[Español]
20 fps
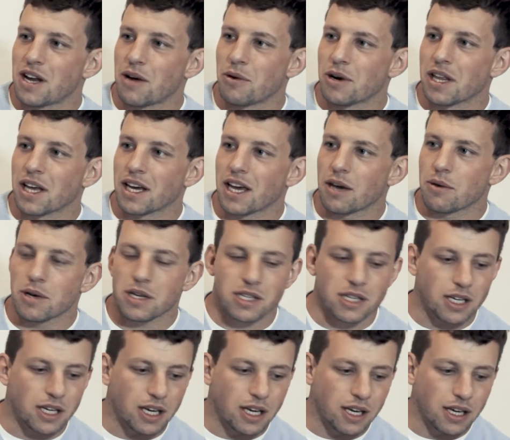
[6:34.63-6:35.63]
La verdad que hay
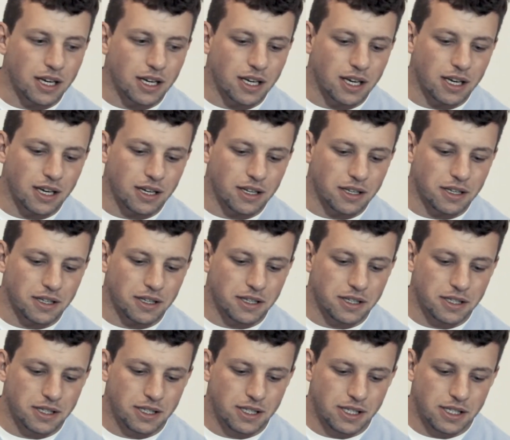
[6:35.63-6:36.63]
veces que,
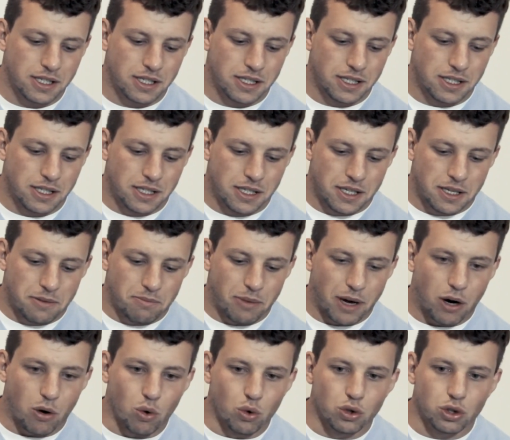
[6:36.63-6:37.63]

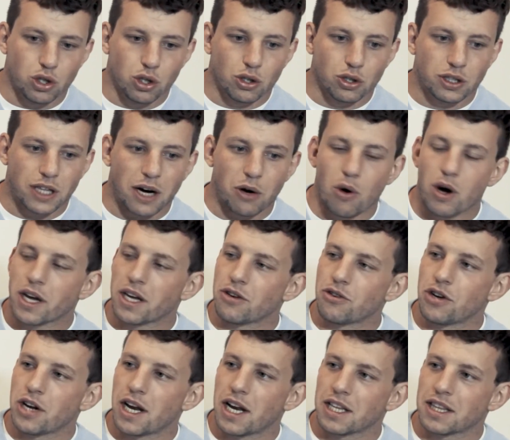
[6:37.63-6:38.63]
me junto, está
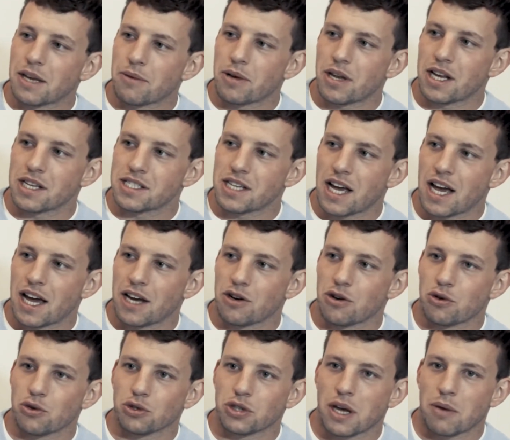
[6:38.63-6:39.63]
Joaquín Riera también allá y
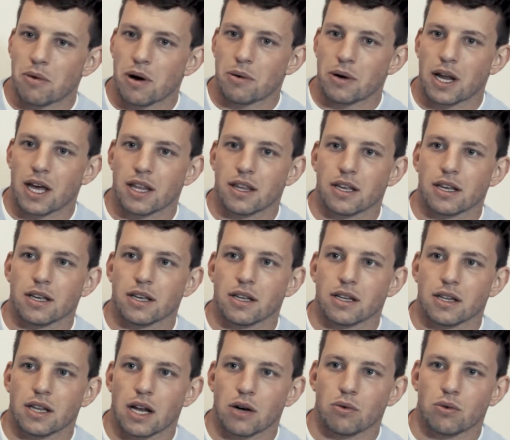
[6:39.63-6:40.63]
nos juntamos a hablar
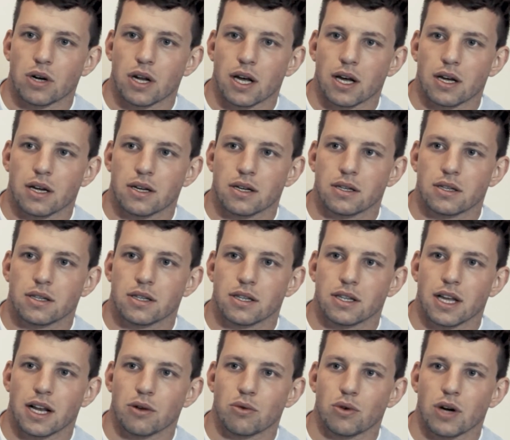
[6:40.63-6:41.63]
de, alguna,
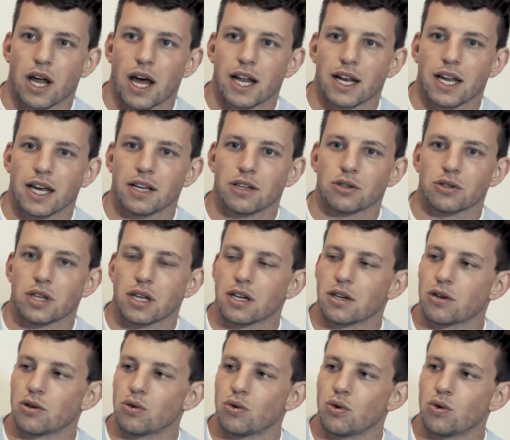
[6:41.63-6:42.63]
de alguna anécdota
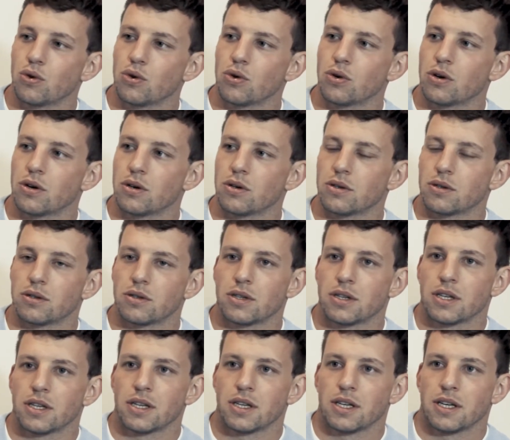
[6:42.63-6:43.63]
del club o,
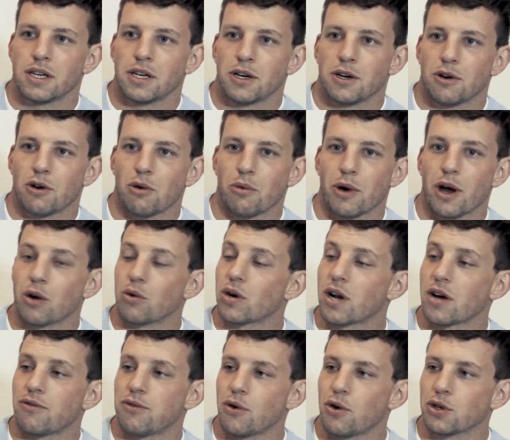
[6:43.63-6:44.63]
veo
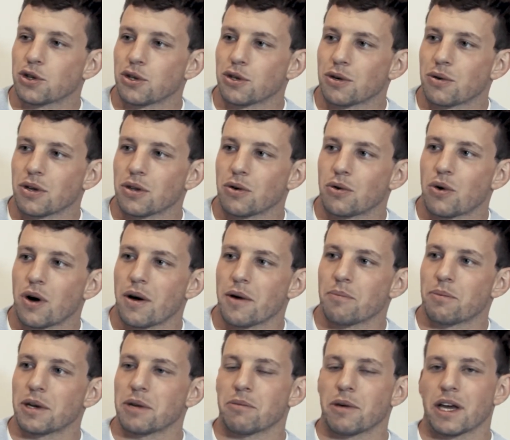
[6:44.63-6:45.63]
alguna foto de cuando jugaba
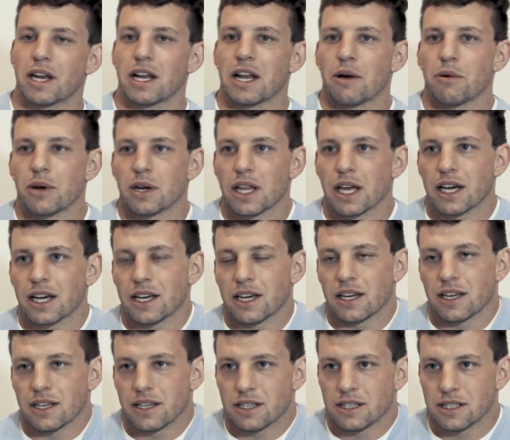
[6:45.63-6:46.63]
en primera y la verdad que,